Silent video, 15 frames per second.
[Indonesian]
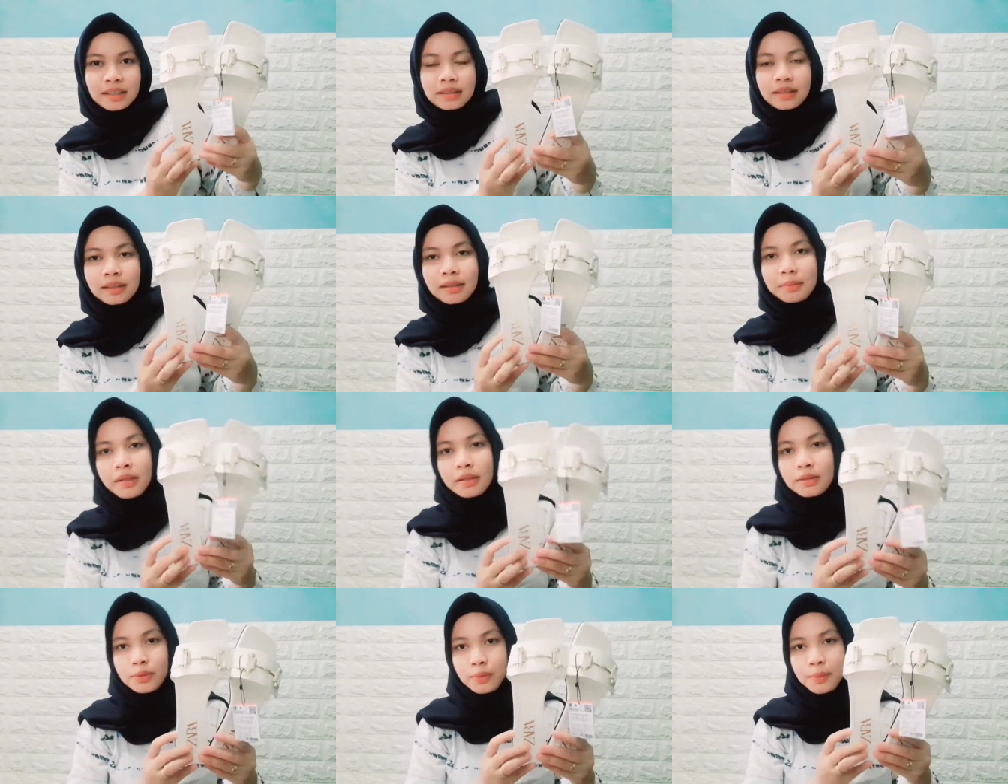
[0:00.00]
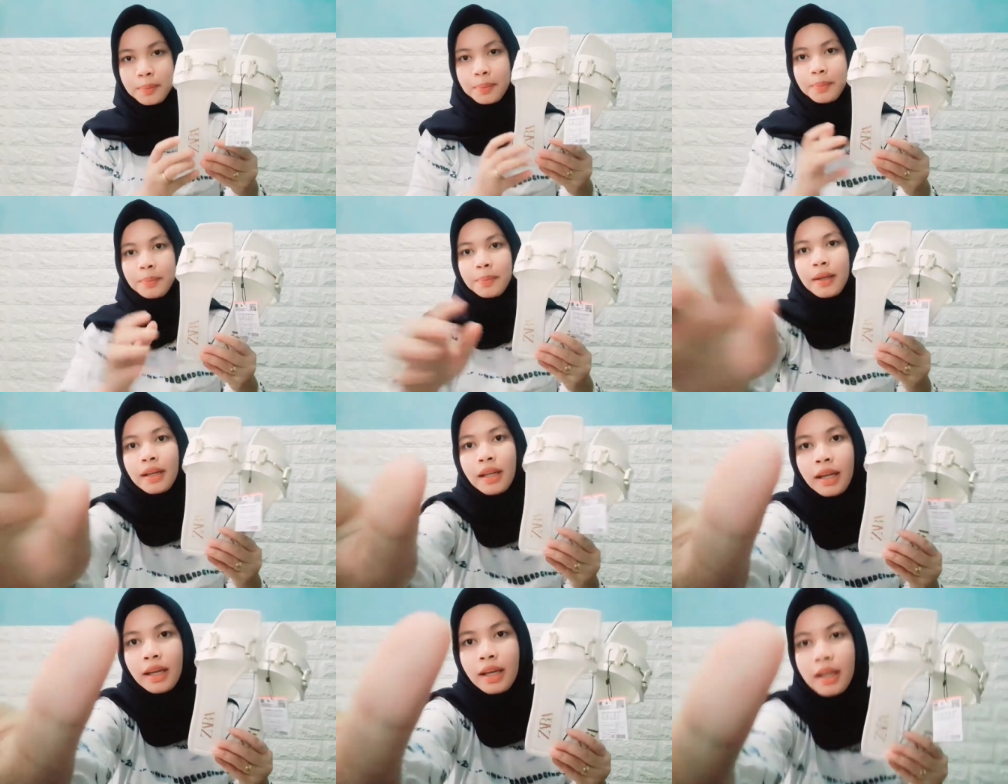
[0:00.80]
cantik banget sumpah
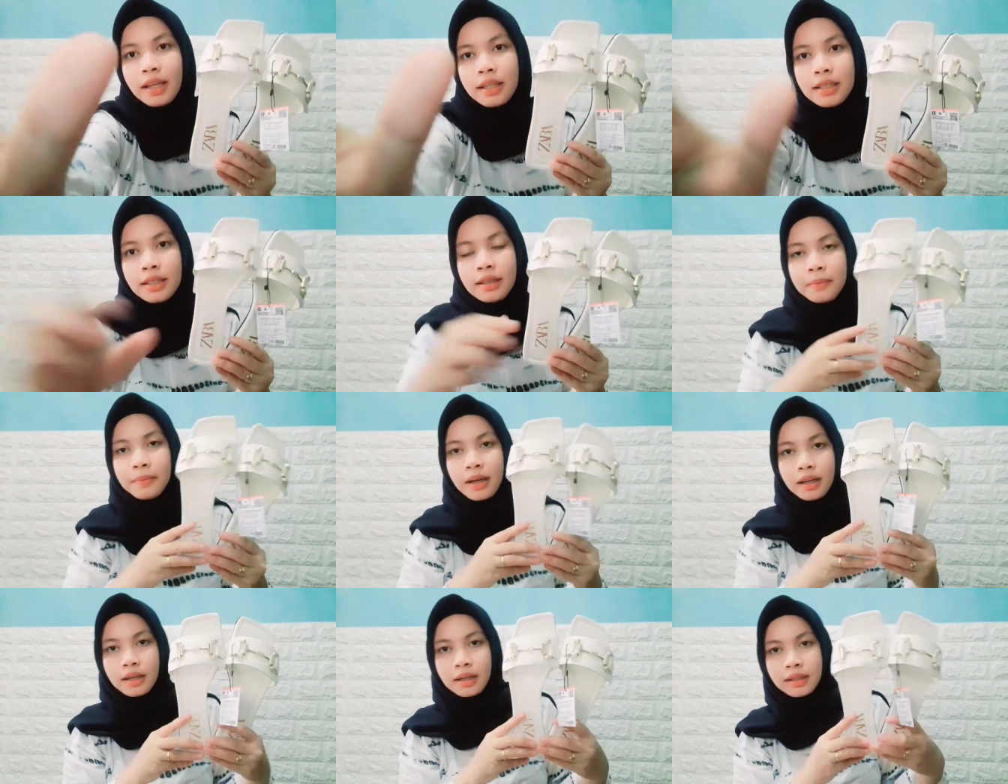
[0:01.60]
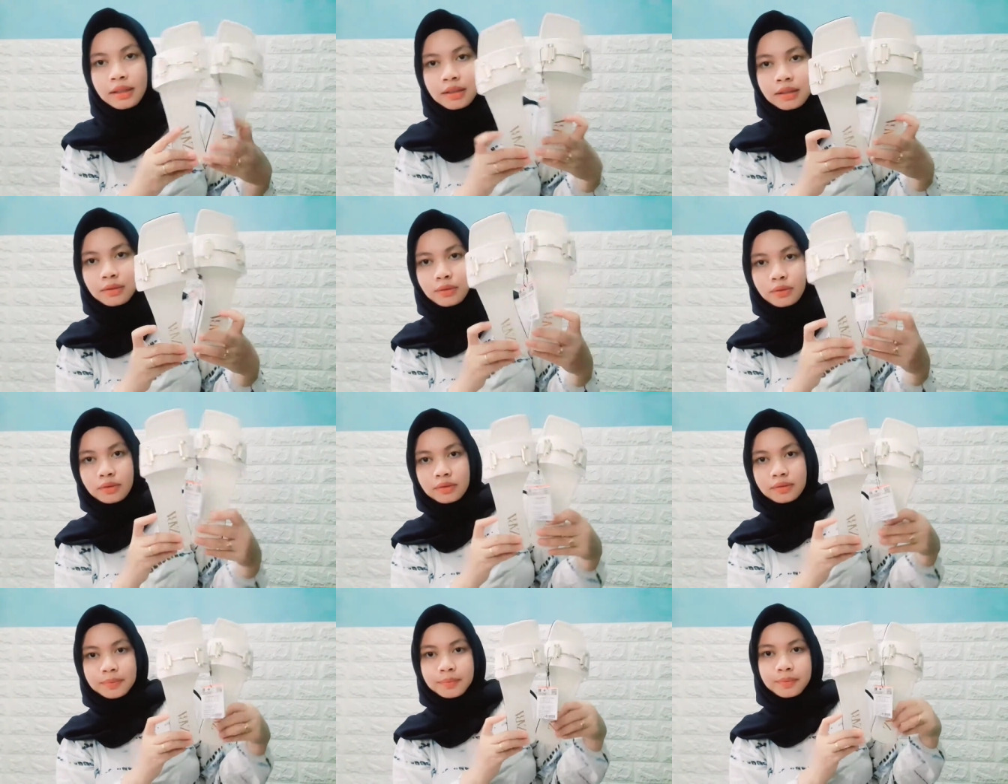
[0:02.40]
deh ini cantik banget tuh
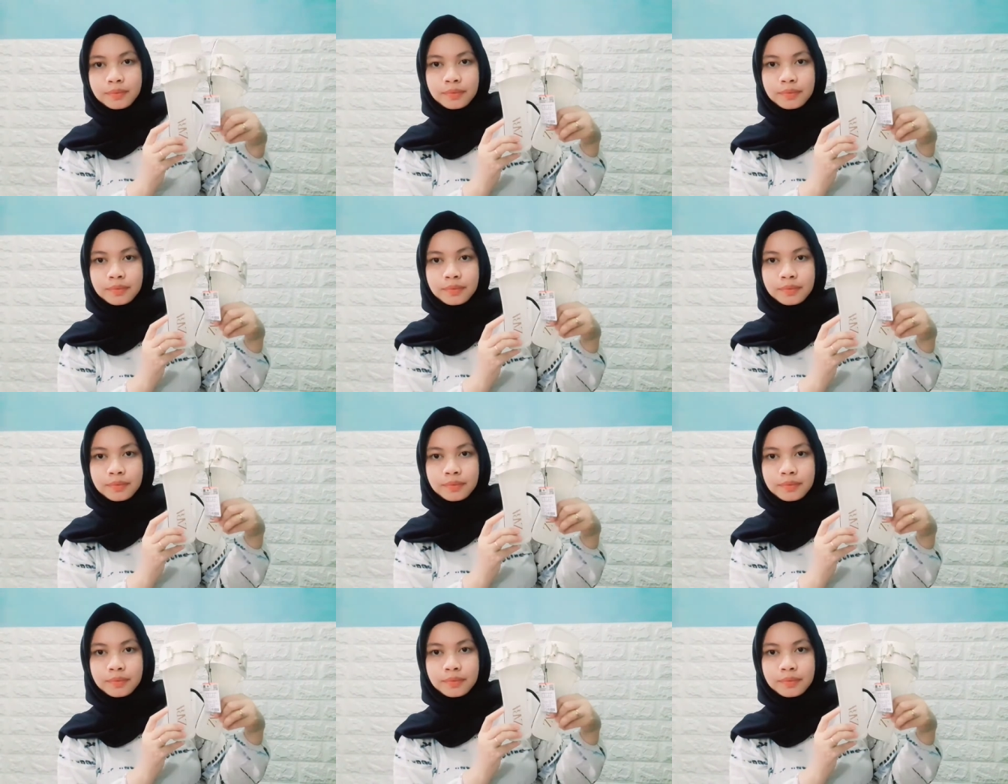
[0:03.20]
gitu.